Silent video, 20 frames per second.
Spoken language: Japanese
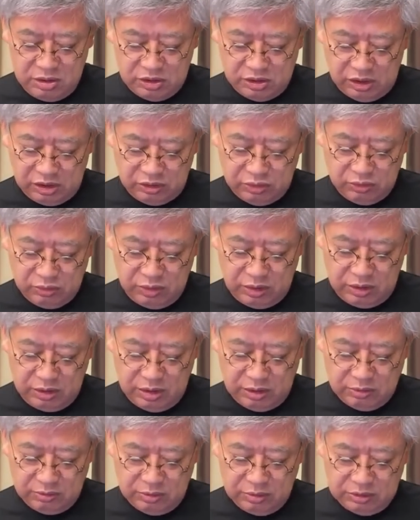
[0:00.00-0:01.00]
写真と殿
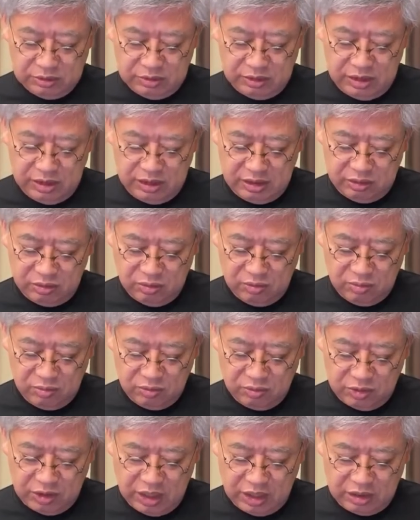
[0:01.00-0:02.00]
下のですね、
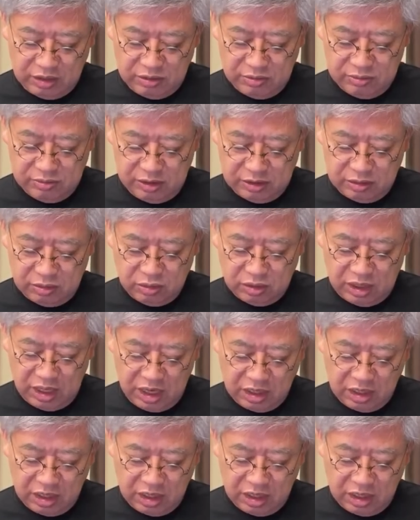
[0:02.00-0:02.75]
トンボの研究なんて、